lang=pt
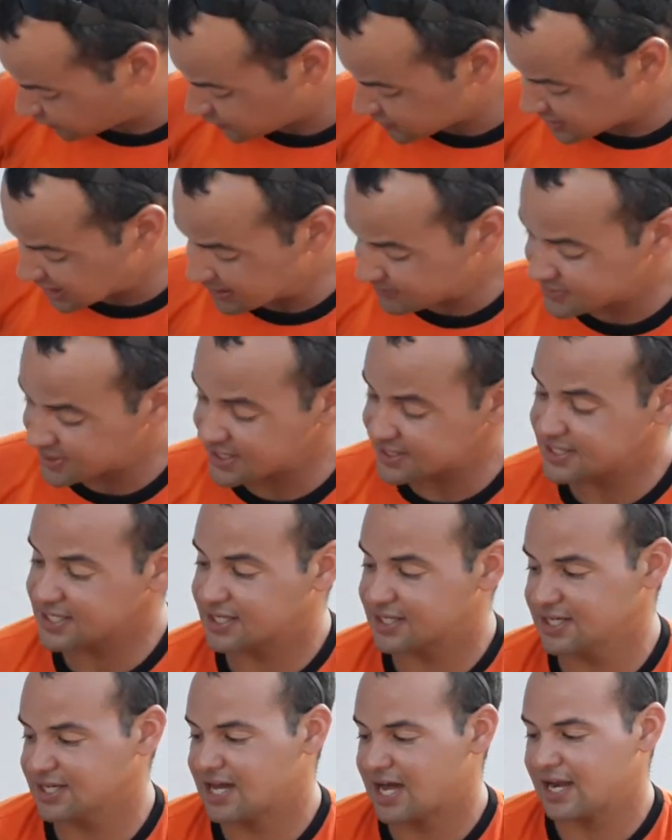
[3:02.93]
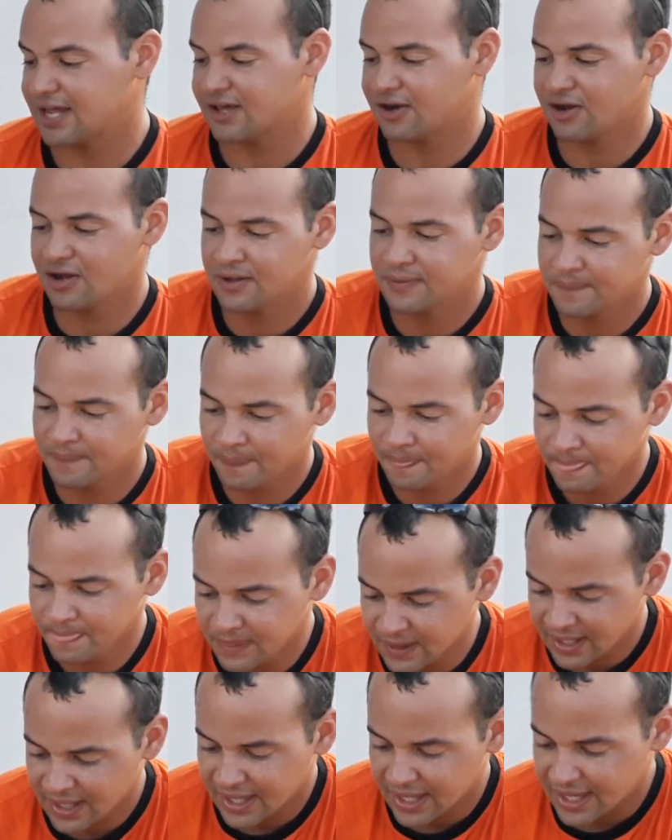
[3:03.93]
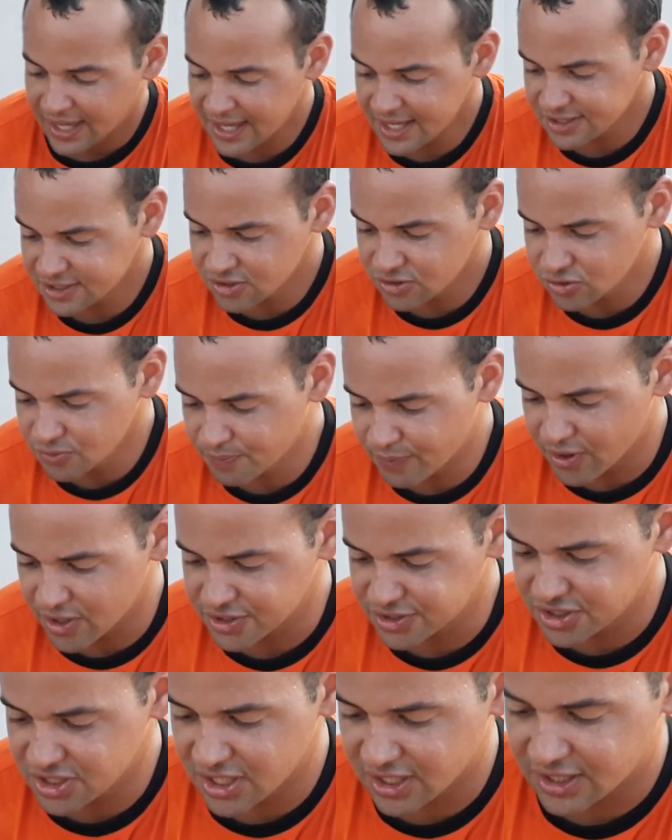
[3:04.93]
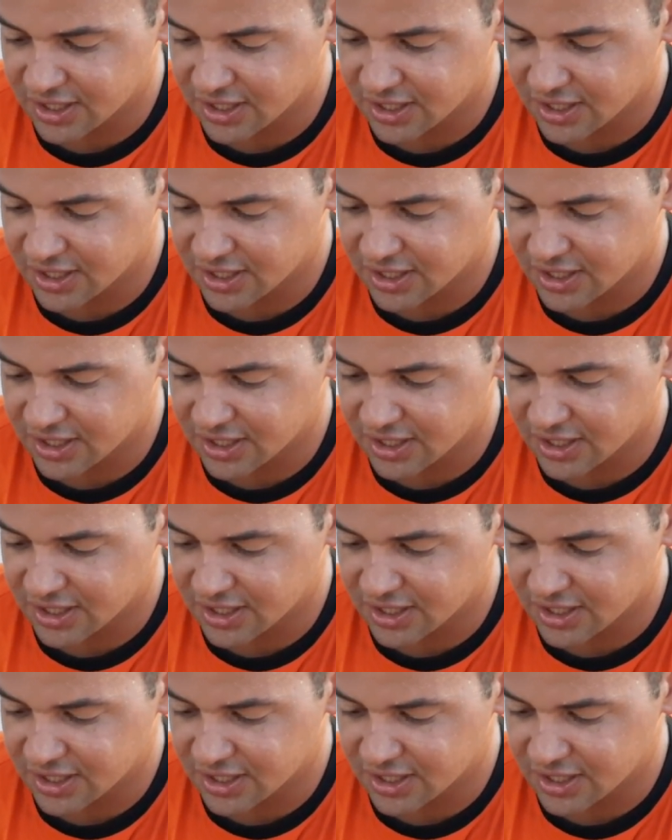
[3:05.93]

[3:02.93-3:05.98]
fizemos esse aqui, galera, ó. Esse suportinho